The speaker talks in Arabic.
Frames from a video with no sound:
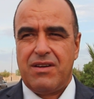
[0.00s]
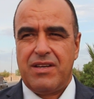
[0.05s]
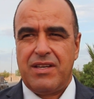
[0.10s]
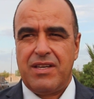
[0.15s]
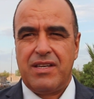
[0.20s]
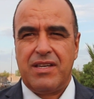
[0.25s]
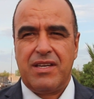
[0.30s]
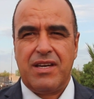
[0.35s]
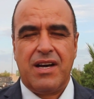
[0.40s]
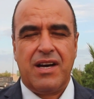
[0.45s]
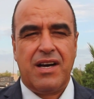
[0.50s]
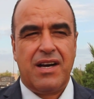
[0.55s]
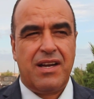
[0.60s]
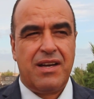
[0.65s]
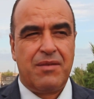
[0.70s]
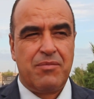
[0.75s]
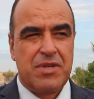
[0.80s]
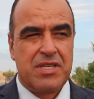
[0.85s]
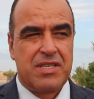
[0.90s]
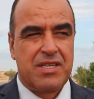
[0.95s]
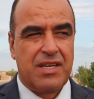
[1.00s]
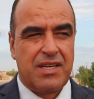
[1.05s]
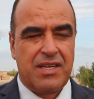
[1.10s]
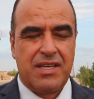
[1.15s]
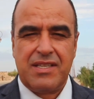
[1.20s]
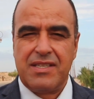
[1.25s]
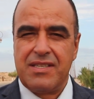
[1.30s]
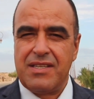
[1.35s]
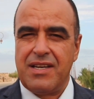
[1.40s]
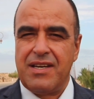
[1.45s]
هي
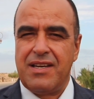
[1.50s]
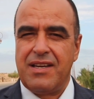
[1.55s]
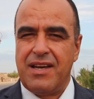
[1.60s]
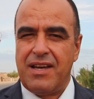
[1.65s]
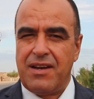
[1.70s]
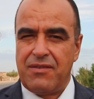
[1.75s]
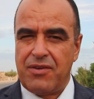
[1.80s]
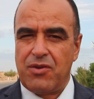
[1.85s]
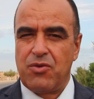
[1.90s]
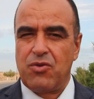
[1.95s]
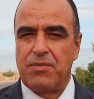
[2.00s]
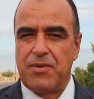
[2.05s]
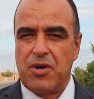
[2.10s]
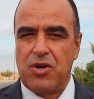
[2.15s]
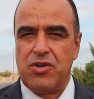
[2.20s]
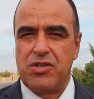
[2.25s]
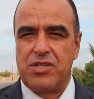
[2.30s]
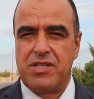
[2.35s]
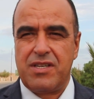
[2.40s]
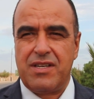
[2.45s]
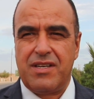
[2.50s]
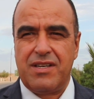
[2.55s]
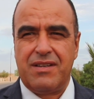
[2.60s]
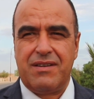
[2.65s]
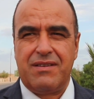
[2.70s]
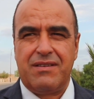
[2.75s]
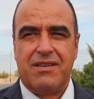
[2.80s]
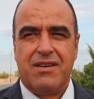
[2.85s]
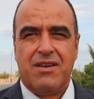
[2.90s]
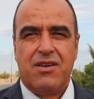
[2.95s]
الميزانيه ديال
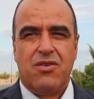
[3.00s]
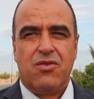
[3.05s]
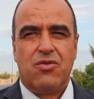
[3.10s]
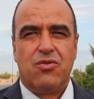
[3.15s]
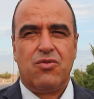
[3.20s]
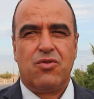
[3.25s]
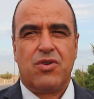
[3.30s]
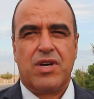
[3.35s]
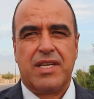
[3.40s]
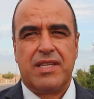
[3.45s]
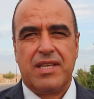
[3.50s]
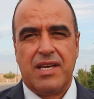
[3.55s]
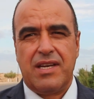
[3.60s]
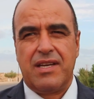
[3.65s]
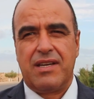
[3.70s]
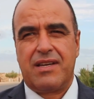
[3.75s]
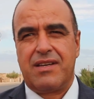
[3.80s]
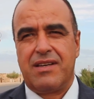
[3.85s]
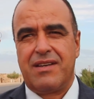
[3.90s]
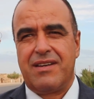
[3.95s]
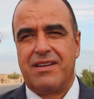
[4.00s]
2024 وكذلك